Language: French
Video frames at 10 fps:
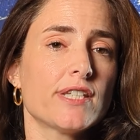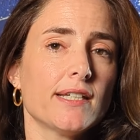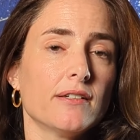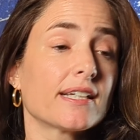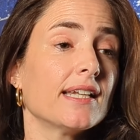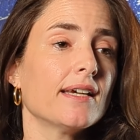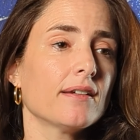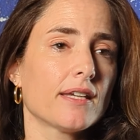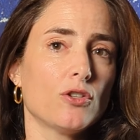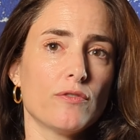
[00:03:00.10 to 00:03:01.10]
utiles
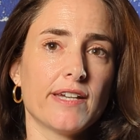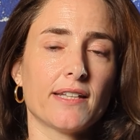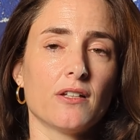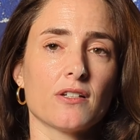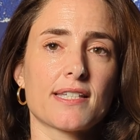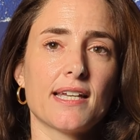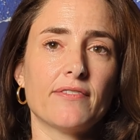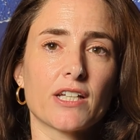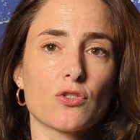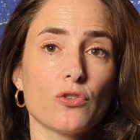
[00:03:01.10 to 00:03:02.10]
clés qui devaient être lancées
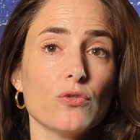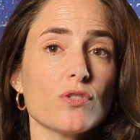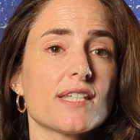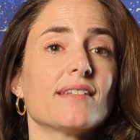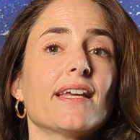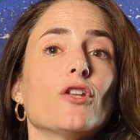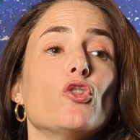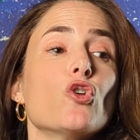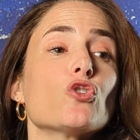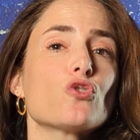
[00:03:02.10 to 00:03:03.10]
avec Soyuz. C'était
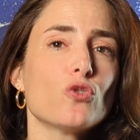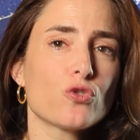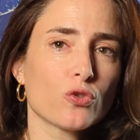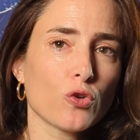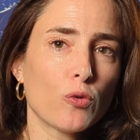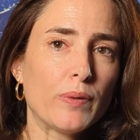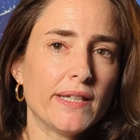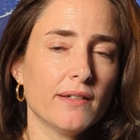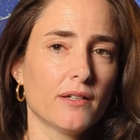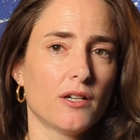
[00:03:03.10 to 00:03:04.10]
notre solution de
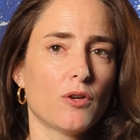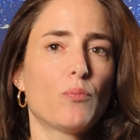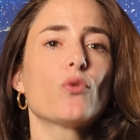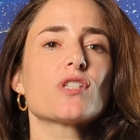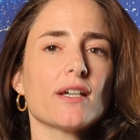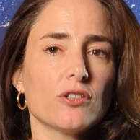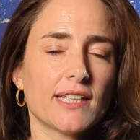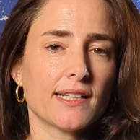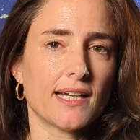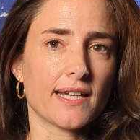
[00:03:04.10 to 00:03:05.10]
repli pour ces
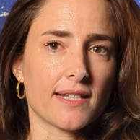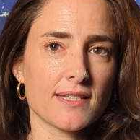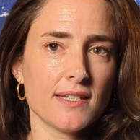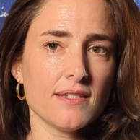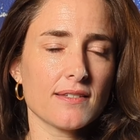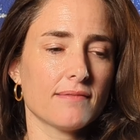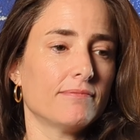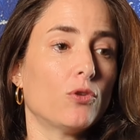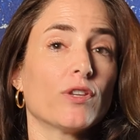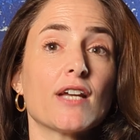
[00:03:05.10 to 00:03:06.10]
retards d'Ariane 6.
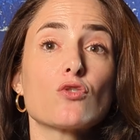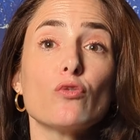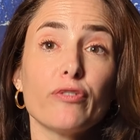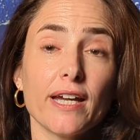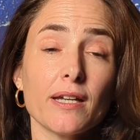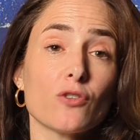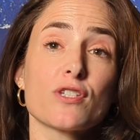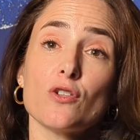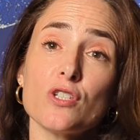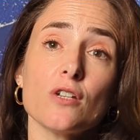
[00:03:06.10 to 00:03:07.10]
On a souffert et on
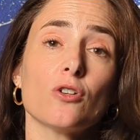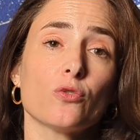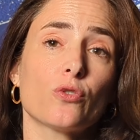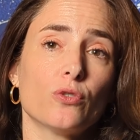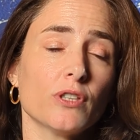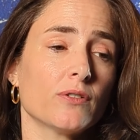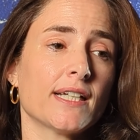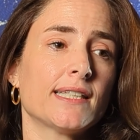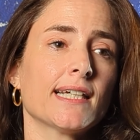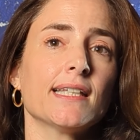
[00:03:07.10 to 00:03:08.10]
s'est aussi rendu compte et on
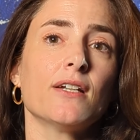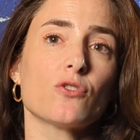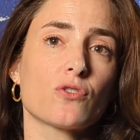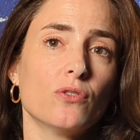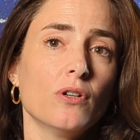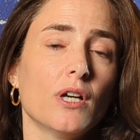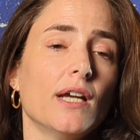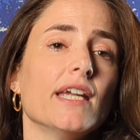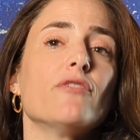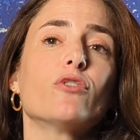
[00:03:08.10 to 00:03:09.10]
a tiré des leçons.
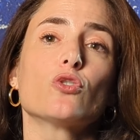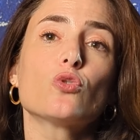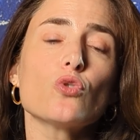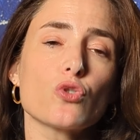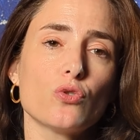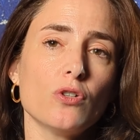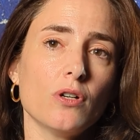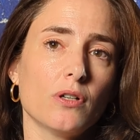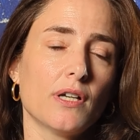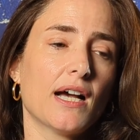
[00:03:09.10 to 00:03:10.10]
Il faut toujours
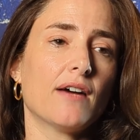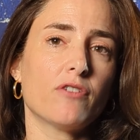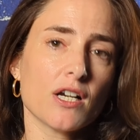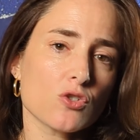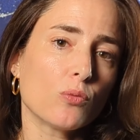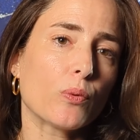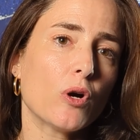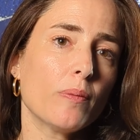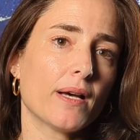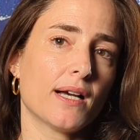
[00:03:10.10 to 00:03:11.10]
avoir son
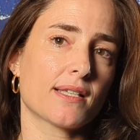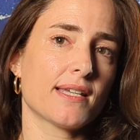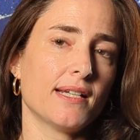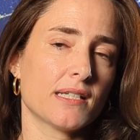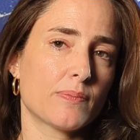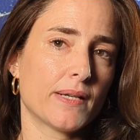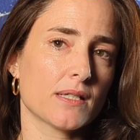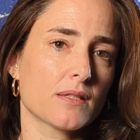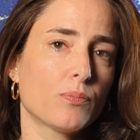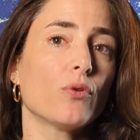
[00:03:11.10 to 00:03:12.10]
propre accès à
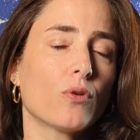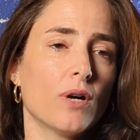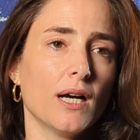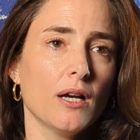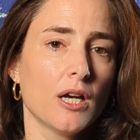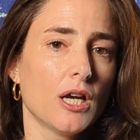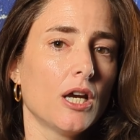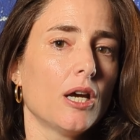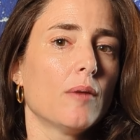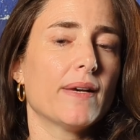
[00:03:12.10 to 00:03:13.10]
l'espace. Pourquoi
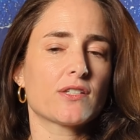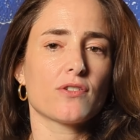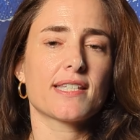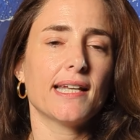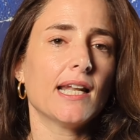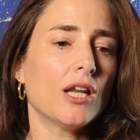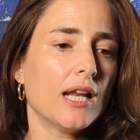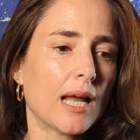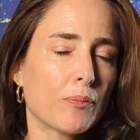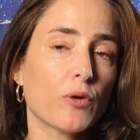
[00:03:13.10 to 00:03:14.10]
Parce que c'est
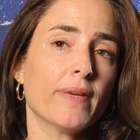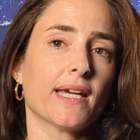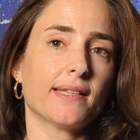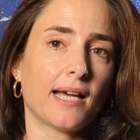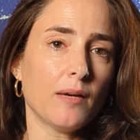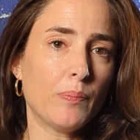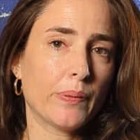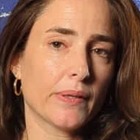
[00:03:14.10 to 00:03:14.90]
la première étape,